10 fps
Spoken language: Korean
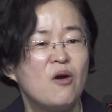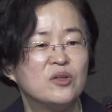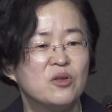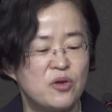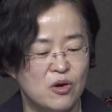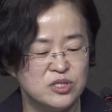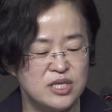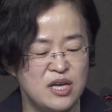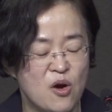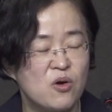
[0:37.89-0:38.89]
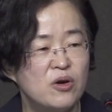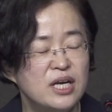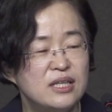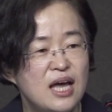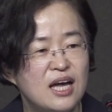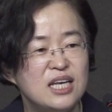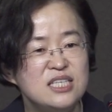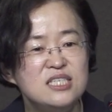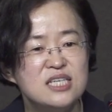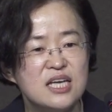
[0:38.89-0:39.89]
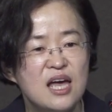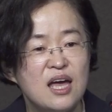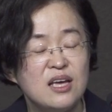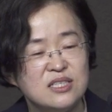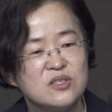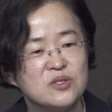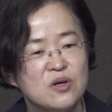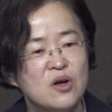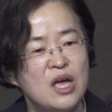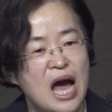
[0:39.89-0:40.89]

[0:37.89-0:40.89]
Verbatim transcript: 어떤 경제 여건에 대한 인식에 있어서